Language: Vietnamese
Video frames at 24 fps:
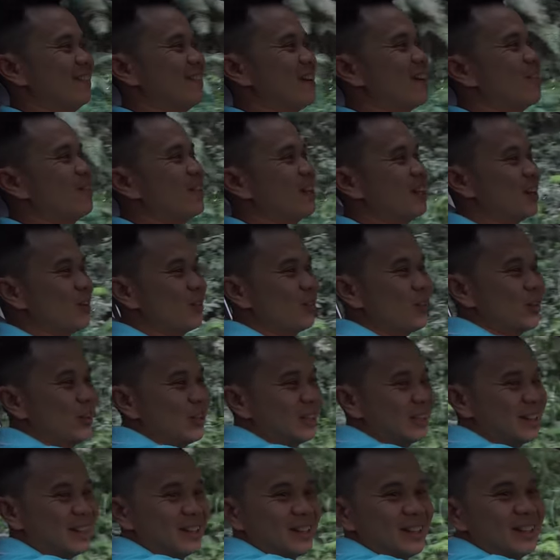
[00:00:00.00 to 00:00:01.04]
và vâng, mình nói vui
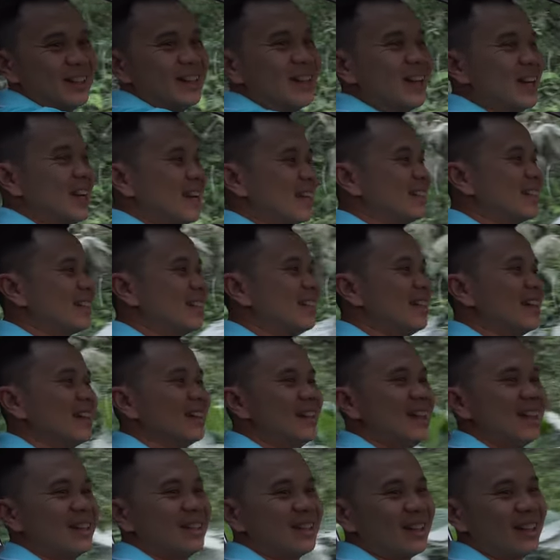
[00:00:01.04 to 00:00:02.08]
thế thôi chứ đương
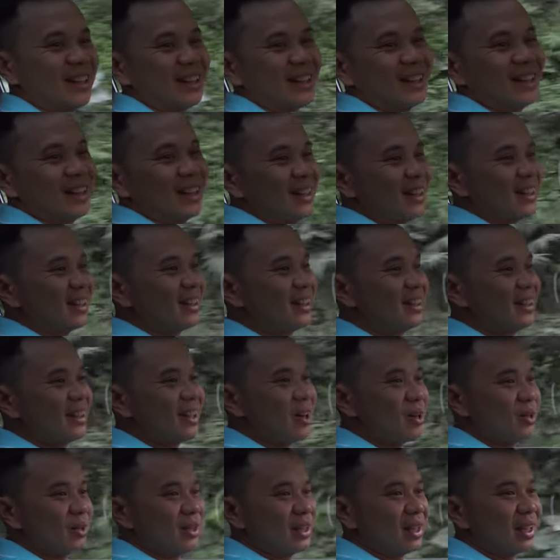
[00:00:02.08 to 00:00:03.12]
nhiên rồi đi
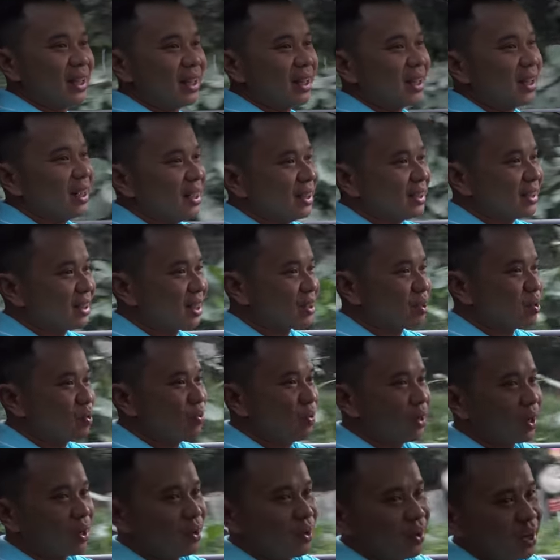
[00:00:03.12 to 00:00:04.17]
đâu thì sẽ cũng
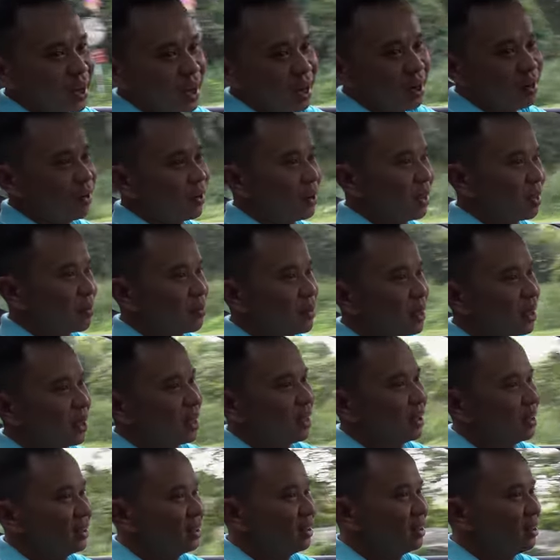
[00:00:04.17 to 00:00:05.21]
phải có đèo đặc biệt
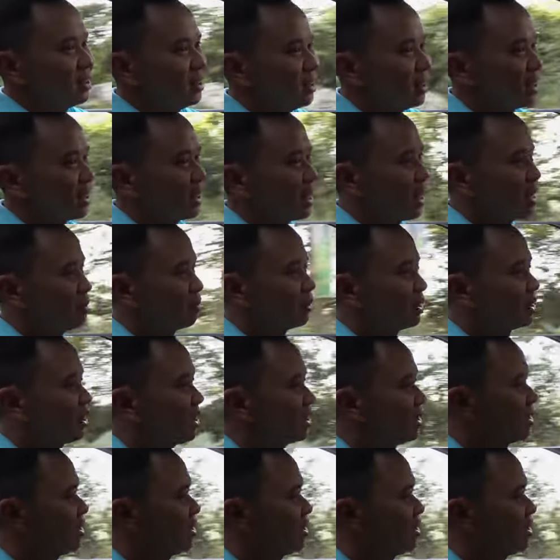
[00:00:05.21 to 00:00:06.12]
là những anh em lại thích